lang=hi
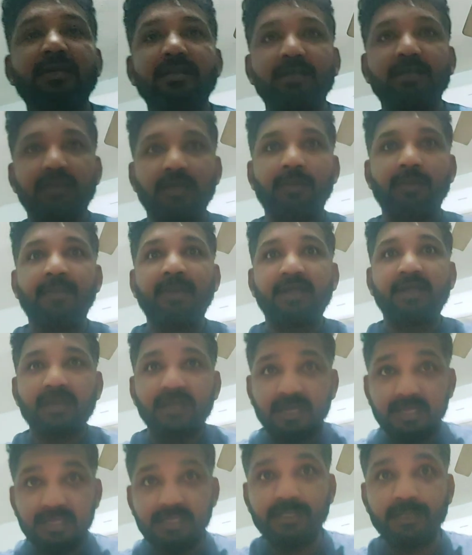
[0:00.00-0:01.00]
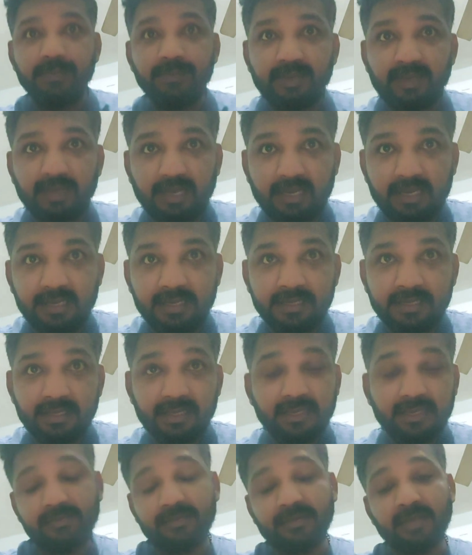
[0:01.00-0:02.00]
ये हमारा निजी बयान है
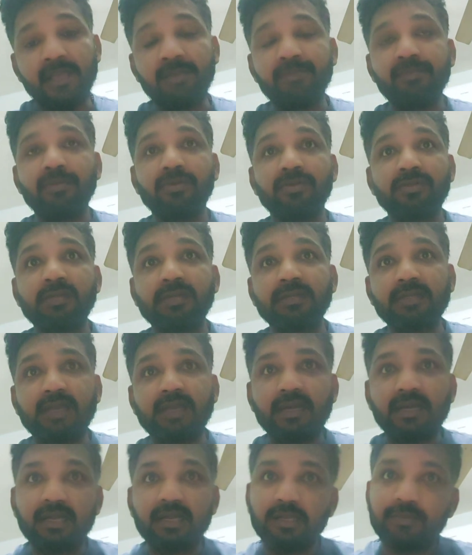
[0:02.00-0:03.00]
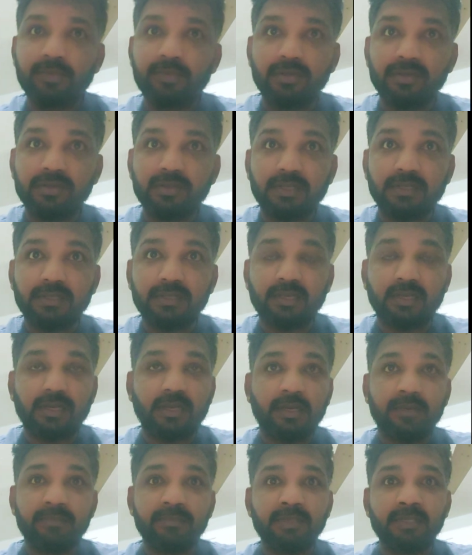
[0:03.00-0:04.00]
ये सही भी हो सकता है गलत भी हो सकता है
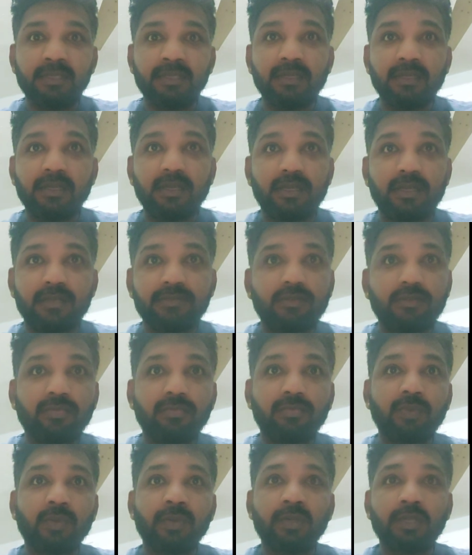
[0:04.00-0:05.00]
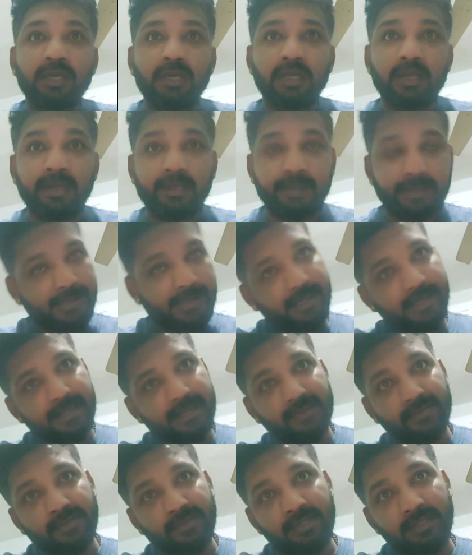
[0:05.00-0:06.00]
हमने इसको वो नहीं कर रहे कि ये
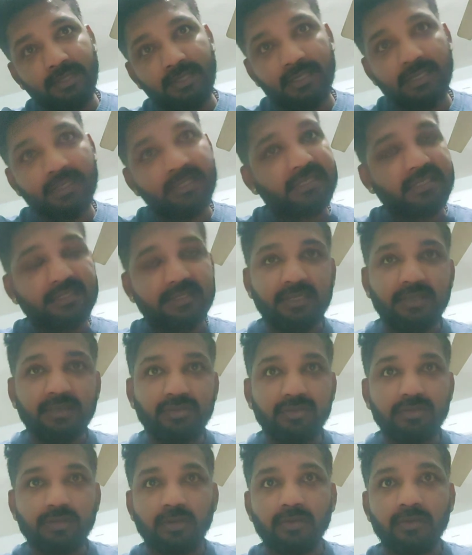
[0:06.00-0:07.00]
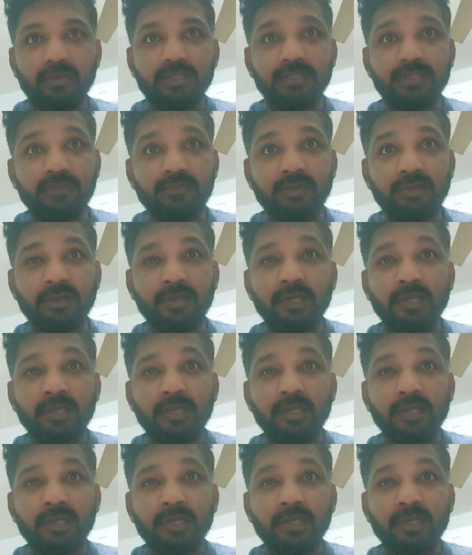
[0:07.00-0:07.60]
ऑथेंटिक है ऐसे ही होता होगा जीवन